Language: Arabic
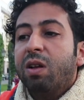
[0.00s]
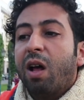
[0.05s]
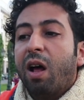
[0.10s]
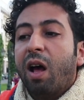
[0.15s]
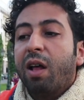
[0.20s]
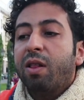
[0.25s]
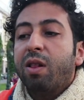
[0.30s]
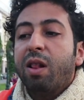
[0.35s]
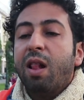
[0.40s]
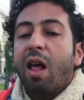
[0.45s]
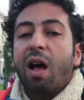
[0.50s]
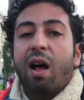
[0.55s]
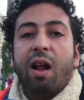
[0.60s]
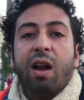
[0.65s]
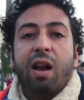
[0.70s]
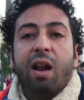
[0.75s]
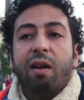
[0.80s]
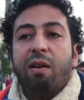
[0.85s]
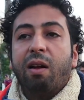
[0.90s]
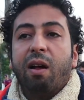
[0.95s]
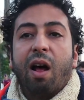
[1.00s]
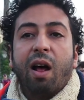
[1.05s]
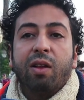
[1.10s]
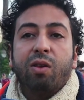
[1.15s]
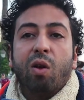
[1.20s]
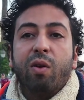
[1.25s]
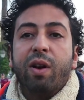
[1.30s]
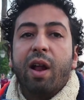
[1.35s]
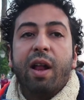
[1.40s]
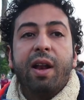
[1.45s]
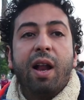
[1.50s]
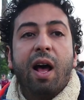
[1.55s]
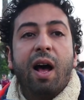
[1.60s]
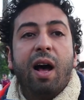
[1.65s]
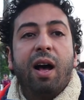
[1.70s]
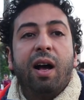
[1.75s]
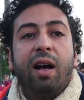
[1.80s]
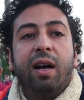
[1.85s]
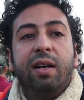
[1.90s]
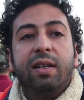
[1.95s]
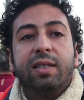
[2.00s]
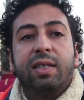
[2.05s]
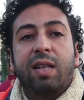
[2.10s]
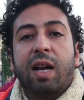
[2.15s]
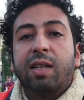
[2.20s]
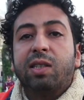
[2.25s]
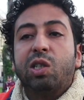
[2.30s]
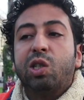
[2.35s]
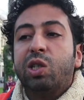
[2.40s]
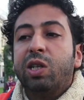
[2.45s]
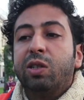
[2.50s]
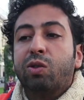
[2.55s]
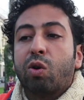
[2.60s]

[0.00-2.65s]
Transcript: اظن انها استراتيجيه